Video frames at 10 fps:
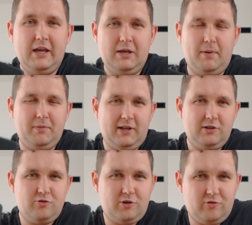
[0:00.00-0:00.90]
i
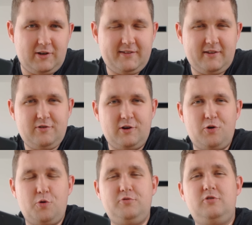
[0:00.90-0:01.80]
pamiętajcie, że jeżeli chcecie
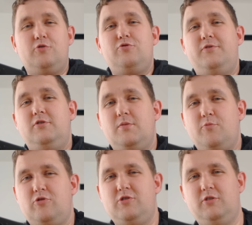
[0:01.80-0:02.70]
go kupić, to oczywiście
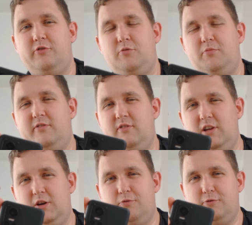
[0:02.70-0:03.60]
możecie to zrobić z
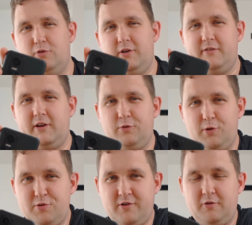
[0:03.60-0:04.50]
linków, które
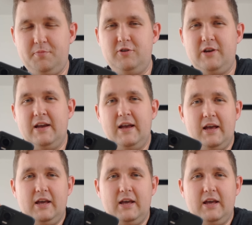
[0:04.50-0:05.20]
znajdują się w opisie